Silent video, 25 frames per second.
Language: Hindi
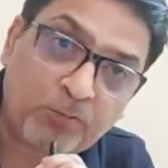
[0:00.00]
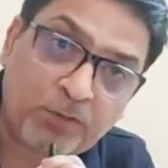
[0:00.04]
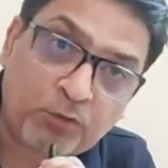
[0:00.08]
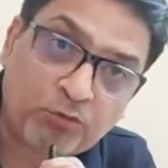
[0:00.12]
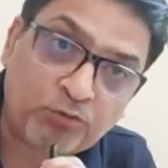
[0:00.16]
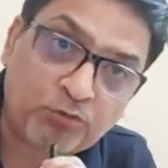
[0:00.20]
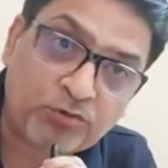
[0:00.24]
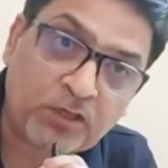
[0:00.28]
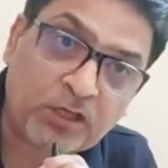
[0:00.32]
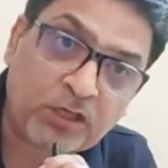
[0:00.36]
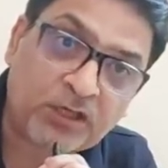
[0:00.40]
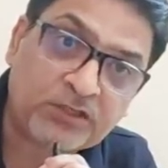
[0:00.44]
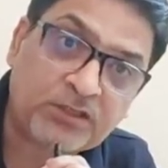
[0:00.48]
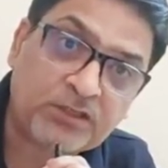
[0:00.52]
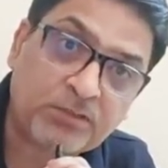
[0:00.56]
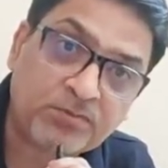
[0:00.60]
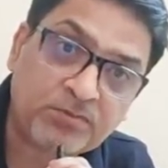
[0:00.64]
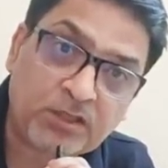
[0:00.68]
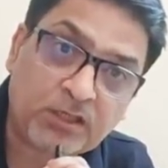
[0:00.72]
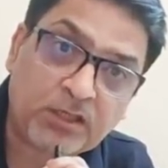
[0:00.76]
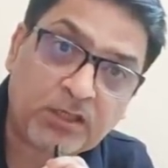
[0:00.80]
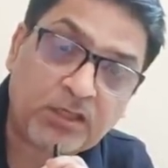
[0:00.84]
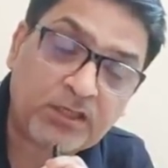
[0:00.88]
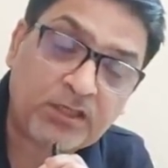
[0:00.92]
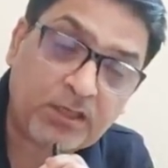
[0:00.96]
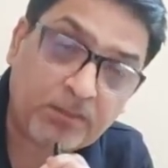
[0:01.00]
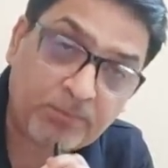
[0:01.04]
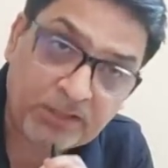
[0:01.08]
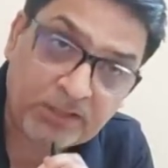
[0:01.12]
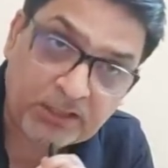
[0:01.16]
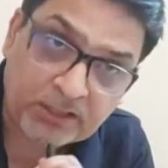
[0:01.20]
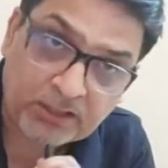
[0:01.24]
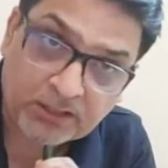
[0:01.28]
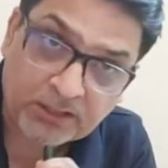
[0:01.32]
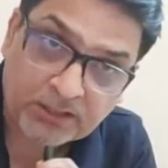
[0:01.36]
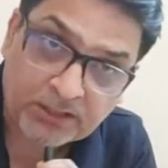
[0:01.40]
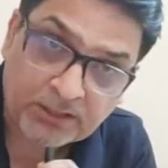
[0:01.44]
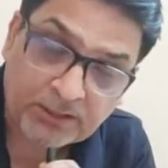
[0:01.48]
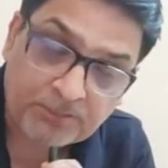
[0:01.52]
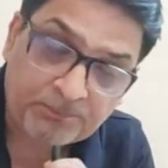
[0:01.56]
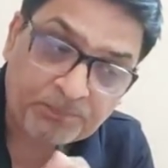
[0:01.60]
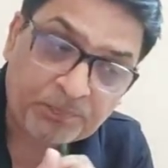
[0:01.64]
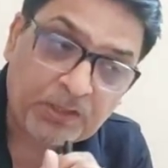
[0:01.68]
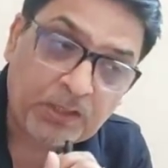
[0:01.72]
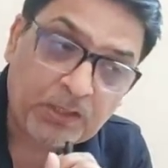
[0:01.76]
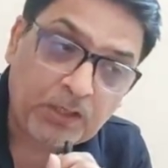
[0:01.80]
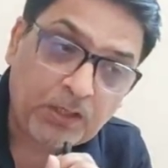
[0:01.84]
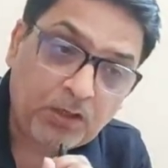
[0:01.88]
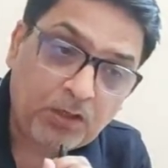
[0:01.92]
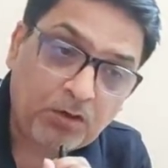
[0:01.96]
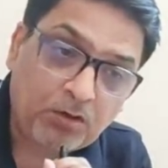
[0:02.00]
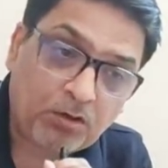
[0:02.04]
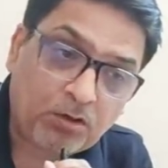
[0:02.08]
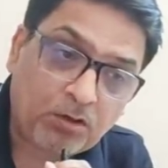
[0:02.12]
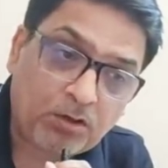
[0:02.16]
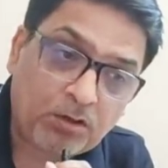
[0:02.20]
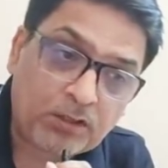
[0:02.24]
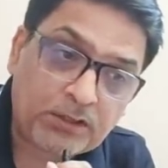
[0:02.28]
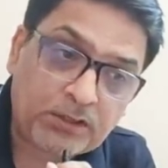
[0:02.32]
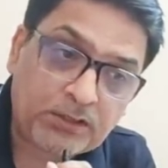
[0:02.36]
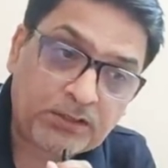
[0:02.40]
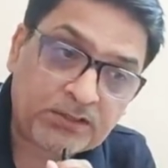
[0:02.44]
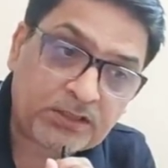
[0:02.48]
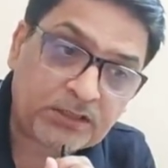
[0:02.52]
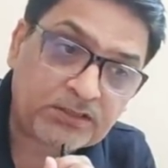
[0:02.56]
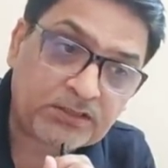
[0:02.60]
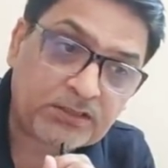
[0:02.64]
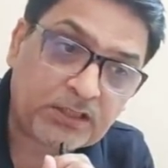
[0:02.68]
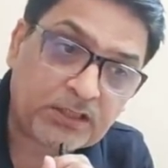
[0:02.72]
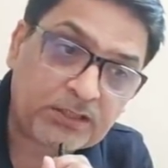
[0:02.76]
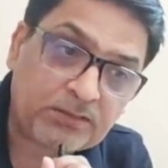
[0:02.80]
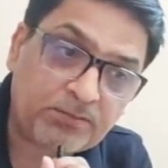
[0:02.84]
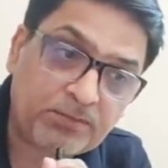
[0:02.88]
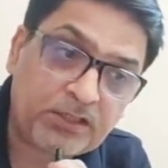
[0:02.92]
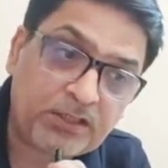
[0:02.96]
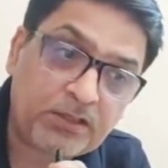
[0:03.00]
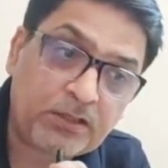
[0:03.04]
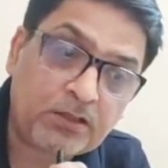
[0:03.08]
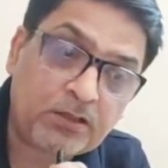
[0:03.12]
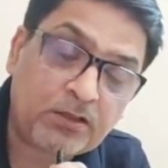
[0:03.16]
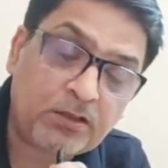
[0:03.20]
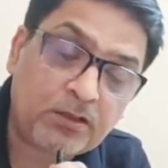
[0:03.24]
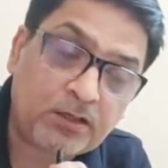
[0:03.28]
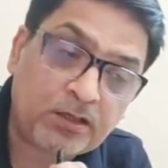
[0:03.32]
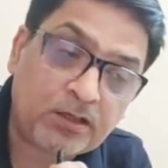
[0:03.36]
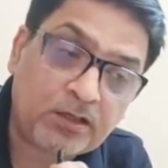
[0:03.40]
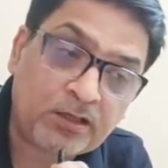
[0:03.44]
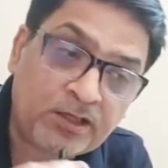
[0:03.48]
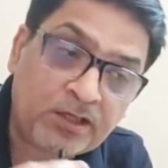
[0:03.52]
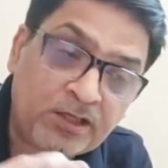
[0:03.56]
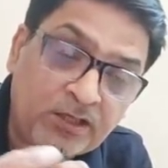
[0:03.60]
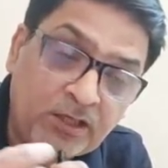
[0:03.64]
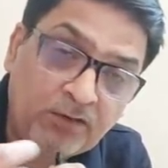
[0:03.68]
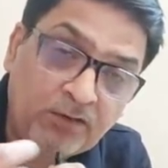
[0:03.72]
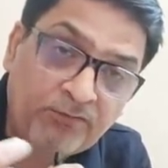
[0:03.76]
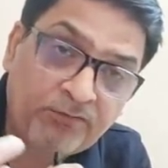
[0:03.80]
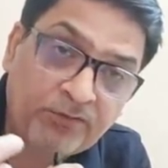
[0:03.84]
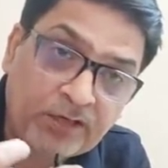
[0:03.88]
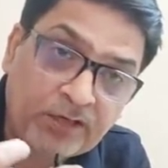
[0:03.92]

में खून का जम जाना ये भी देखा गया और इसके साथ में रिनल